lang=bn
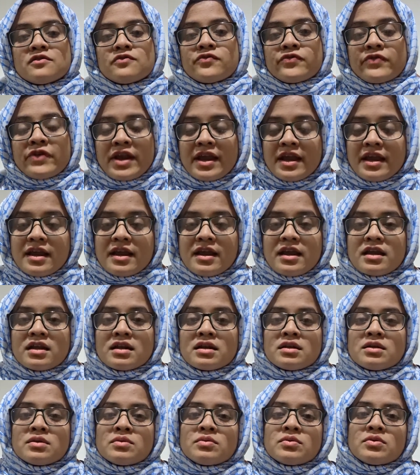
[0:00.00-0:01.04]

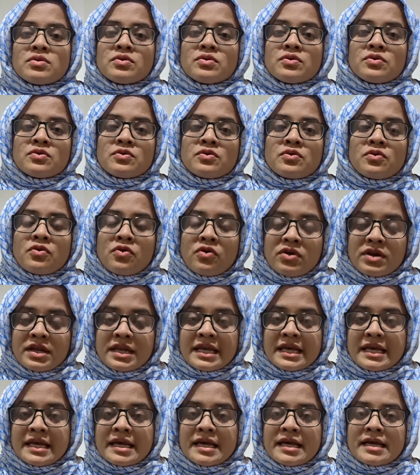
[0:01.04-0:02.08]
ফ্রেন্ড
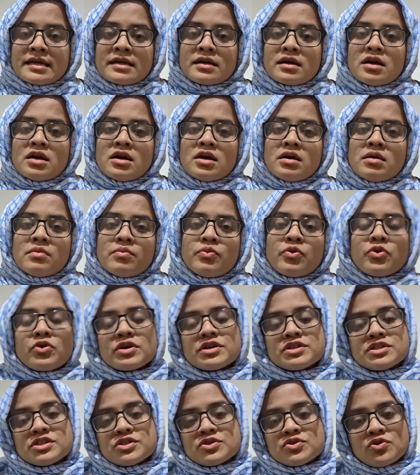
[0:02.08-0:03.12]
কলিগ
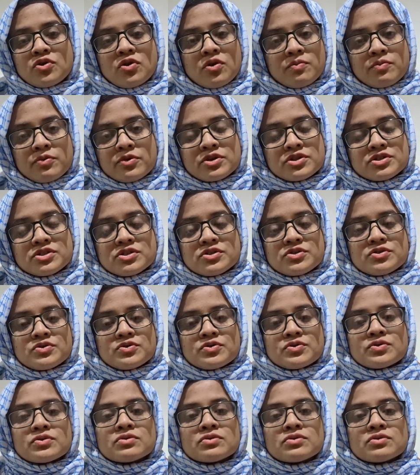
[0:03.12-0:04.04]
পরিচিত অপরিচিত